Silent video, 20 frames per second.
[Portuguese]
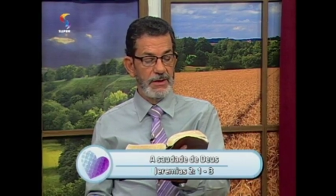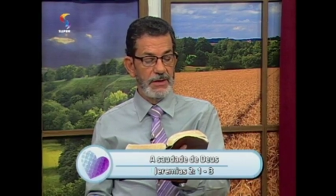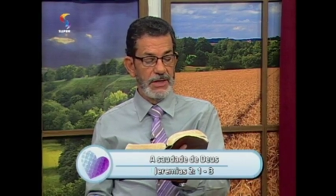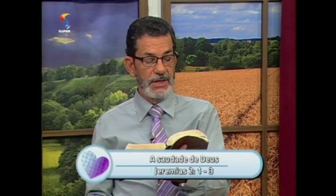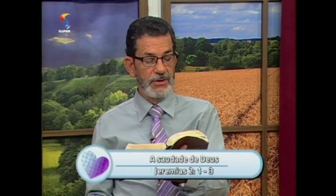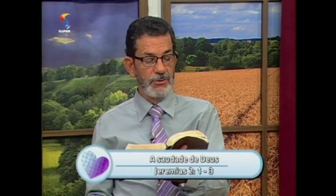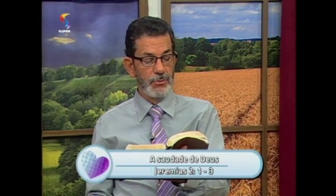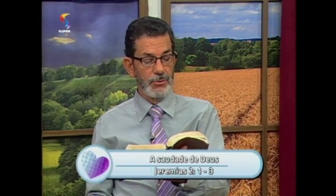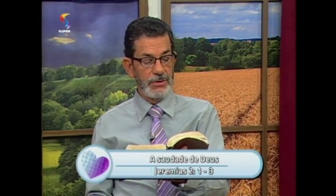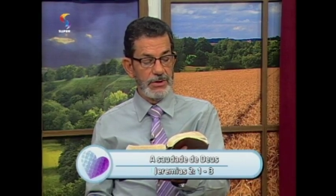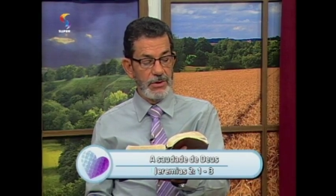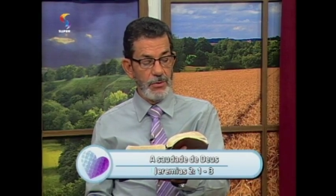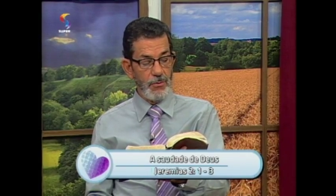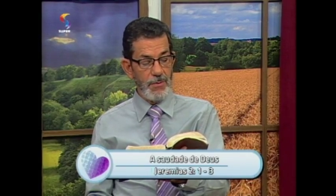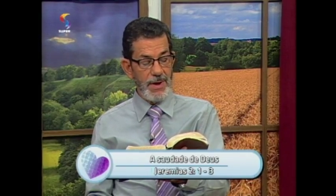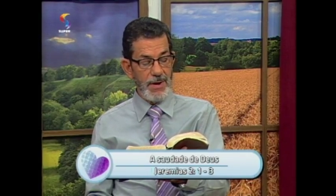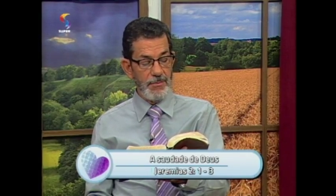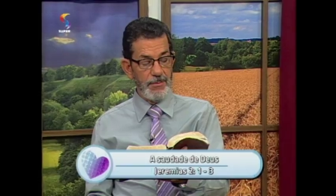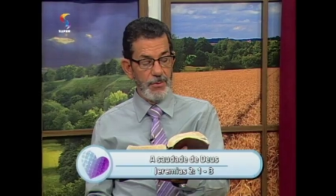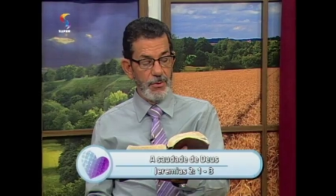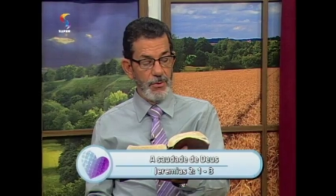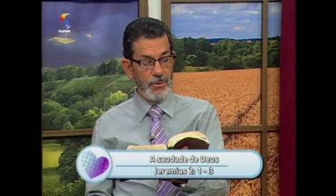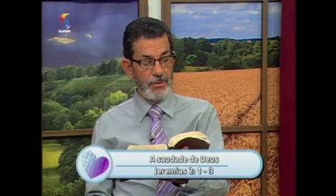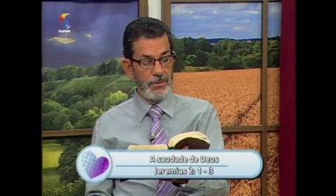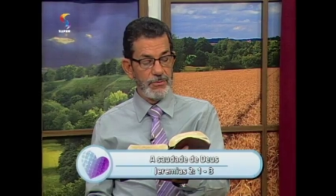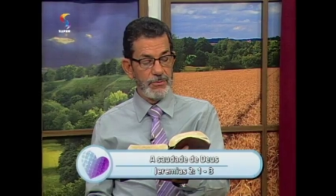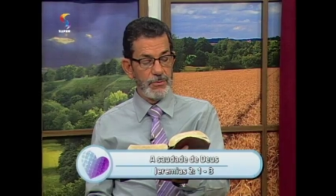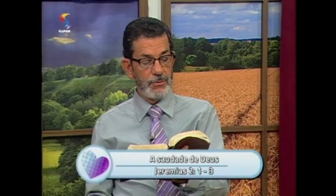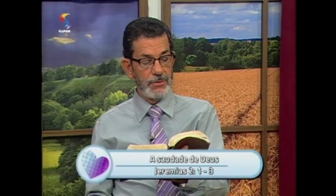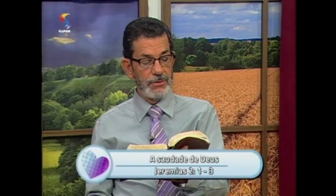e do teu
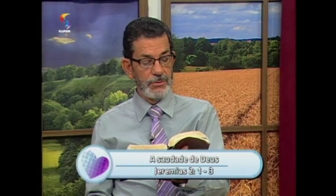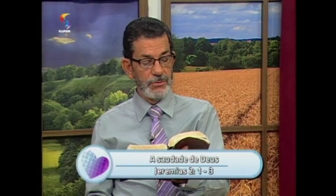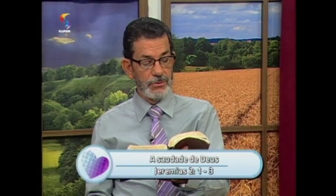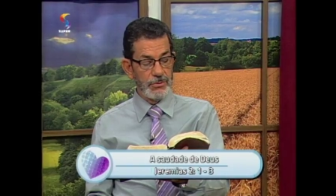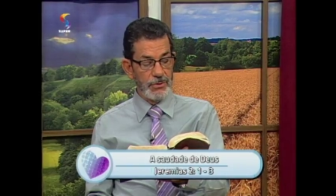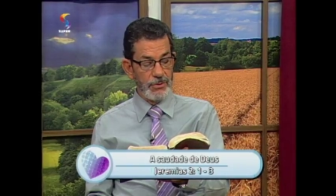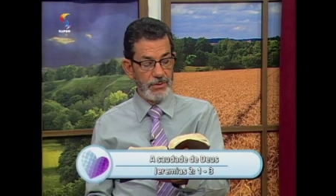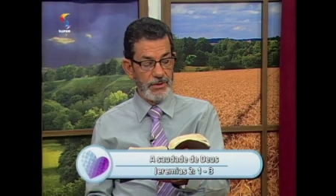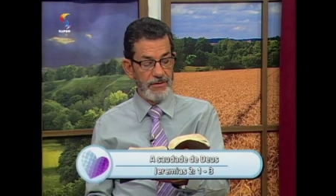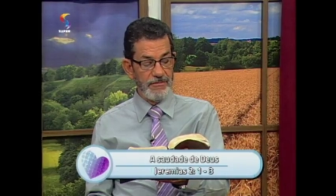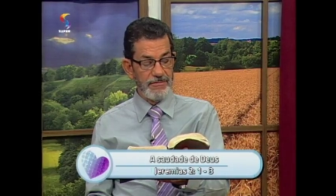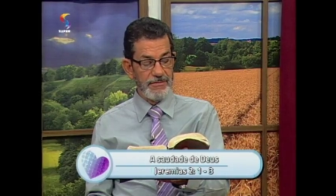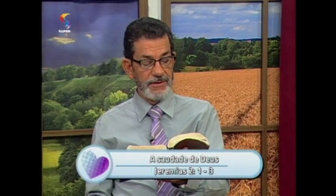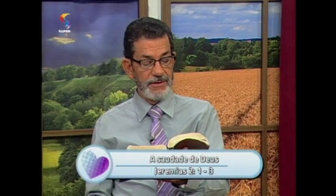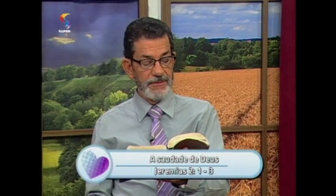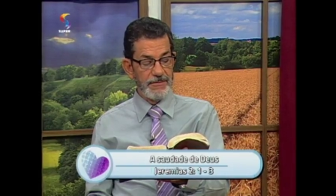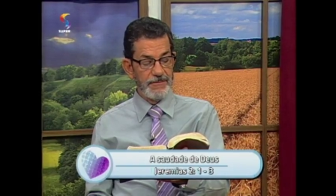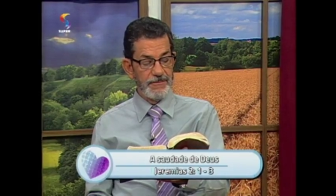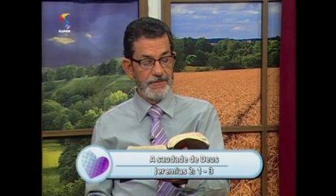amor quando noiva,